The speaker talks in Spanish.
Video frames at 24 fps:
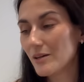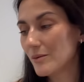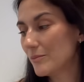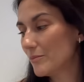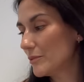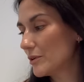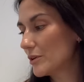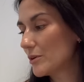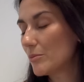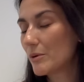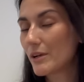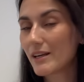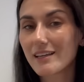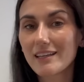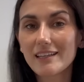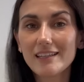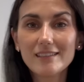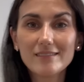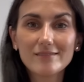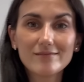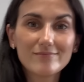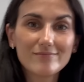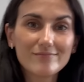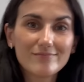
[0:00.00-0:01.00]
Bueno, por
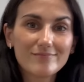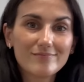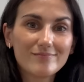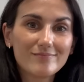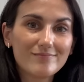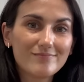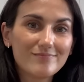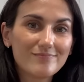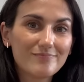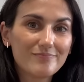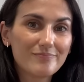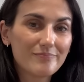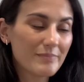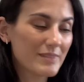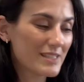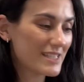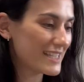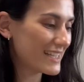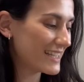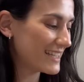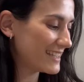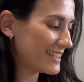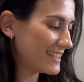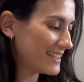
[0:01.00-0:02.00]
aquí mi
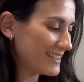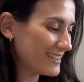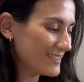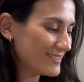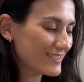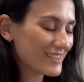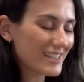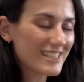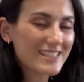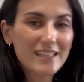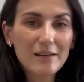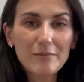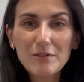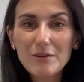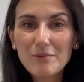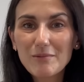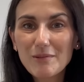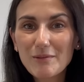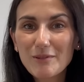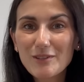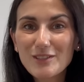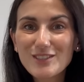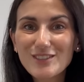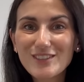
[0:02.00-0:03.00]
chiquitina, que está muy
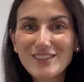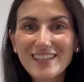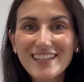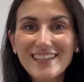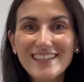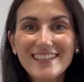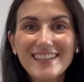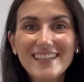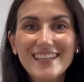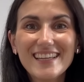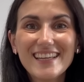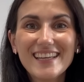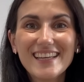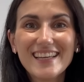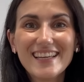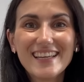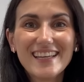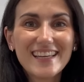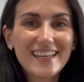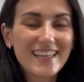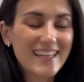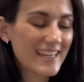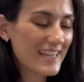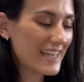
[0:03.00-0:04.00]
mimosona.
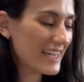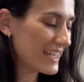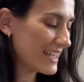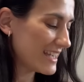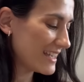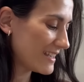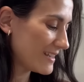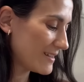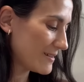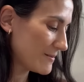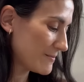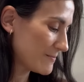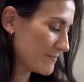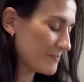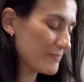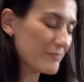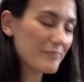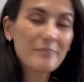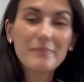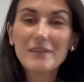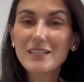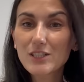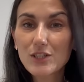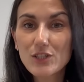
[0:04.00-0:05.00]
Em,
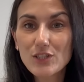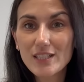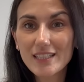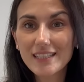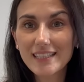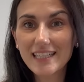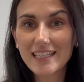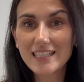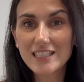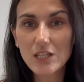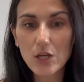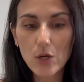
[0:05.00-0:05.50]
más cositas.